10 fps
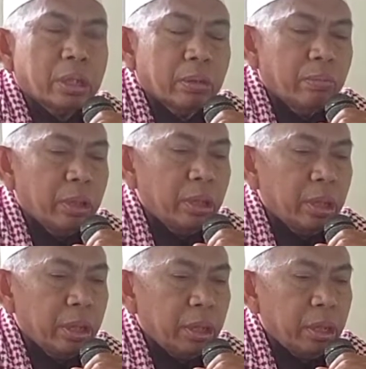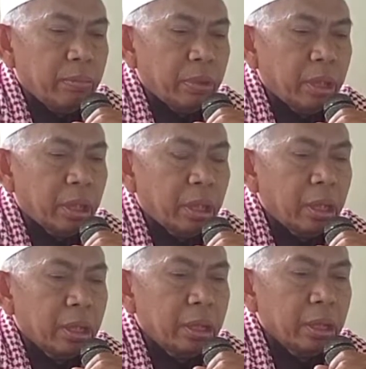kebelik
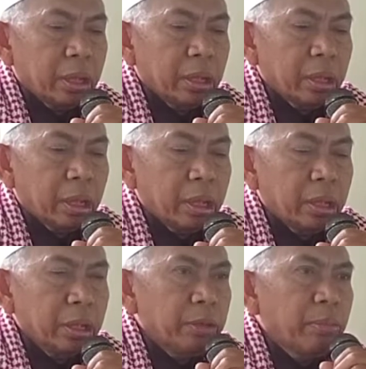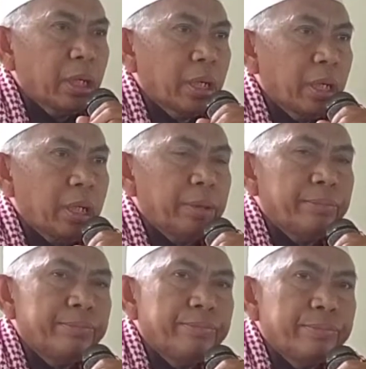pahala dengan ibadah.